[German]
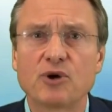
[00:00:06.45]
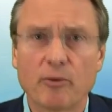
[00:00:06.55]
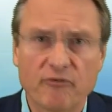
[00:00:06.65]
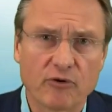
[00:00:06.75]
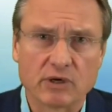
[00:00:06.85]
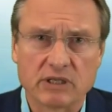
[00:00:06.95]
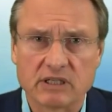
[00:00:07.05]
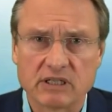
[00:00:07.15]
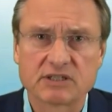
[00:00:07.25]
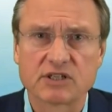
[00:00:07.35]

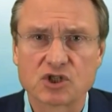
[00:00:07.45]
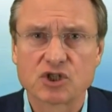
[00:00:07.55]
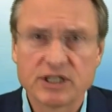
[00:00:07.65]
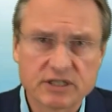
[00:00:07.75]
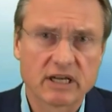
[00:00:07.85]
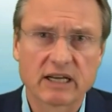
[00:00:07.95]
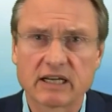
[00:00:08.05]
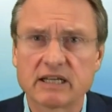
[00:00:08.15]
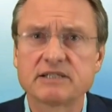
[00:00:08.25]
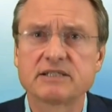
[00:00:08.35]
Köpfungen des
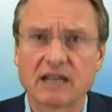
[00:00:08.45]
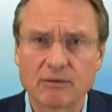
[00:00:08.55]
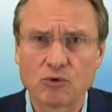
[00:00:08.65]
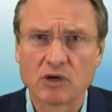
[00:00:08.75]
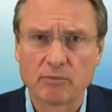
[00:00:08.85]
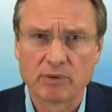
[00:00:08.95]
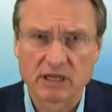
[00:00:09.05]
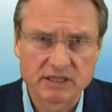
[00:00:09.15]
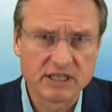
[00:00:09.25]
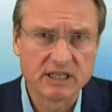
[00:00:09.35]
Geschichtslehrers Samuel
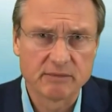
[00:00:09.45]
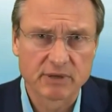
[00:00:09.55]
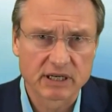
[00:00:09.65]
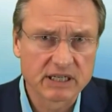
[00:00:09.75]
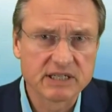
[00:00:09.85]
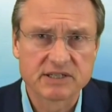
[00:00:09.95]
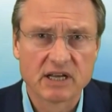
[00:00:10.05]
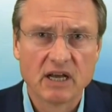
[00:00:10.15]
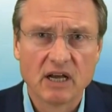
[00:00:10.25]
Paty in Paris